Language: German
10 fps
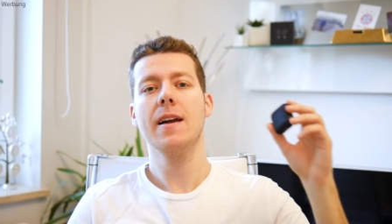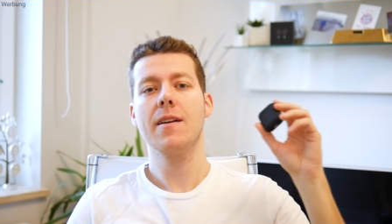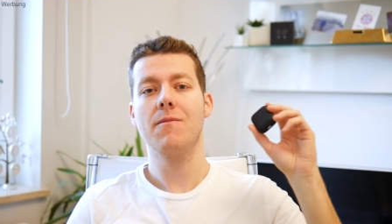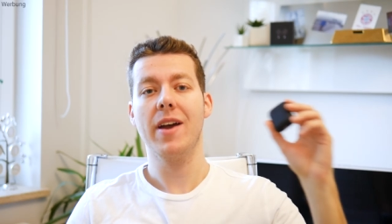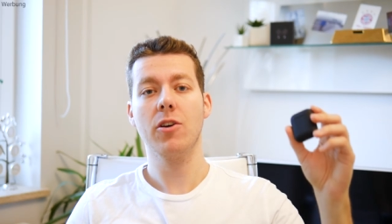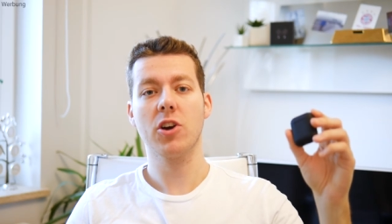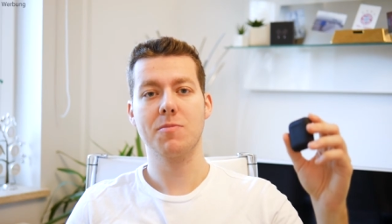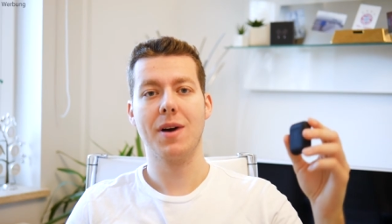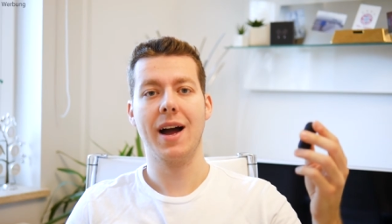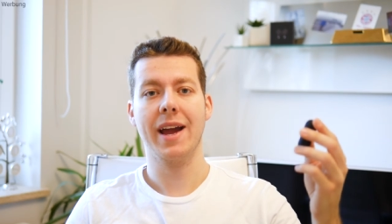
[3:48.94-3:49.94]
Wenn
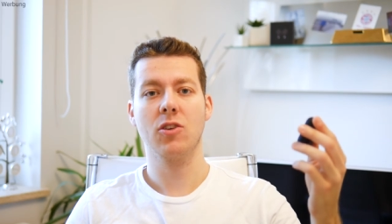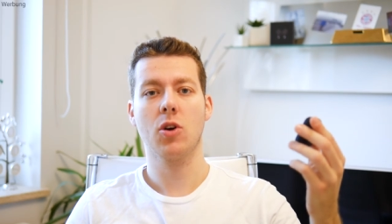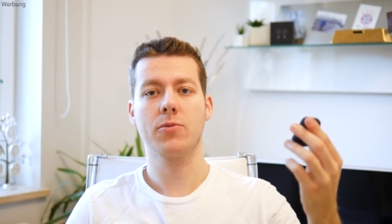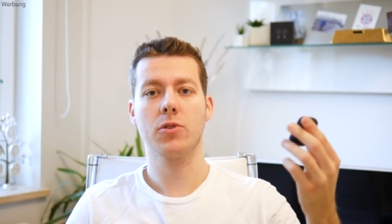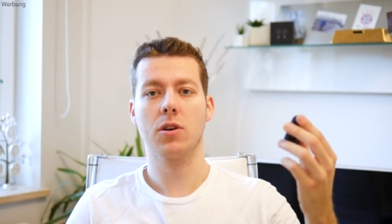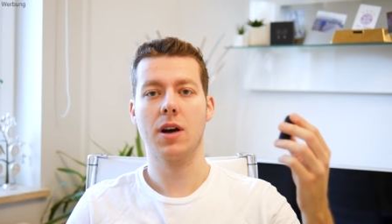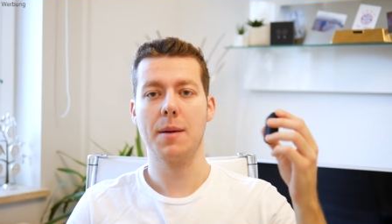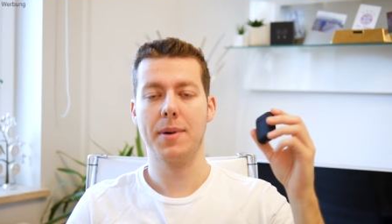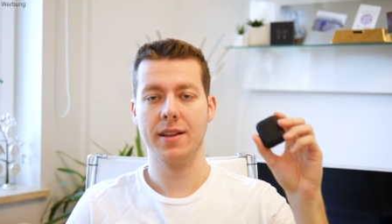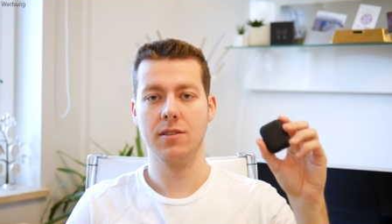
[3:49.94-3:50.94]
euch mal ein Kopfhörer
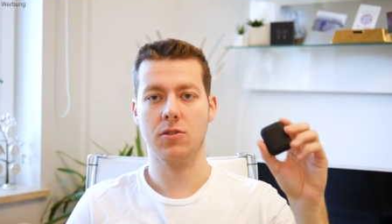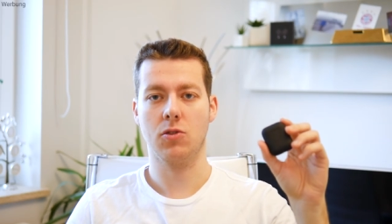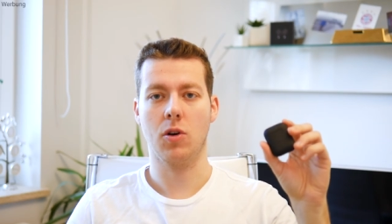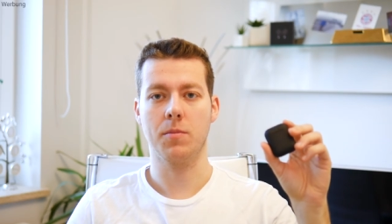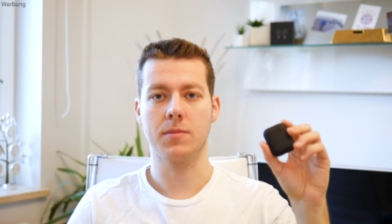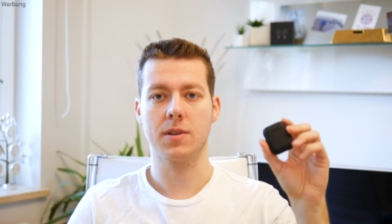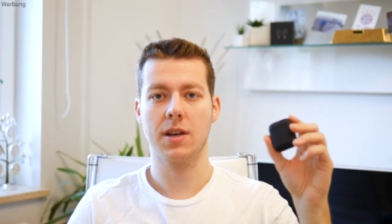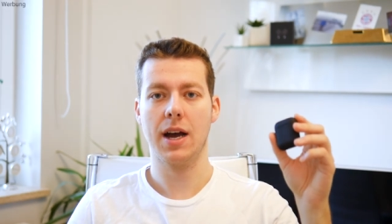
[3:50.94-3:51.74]
abhanden, gekommen, äh,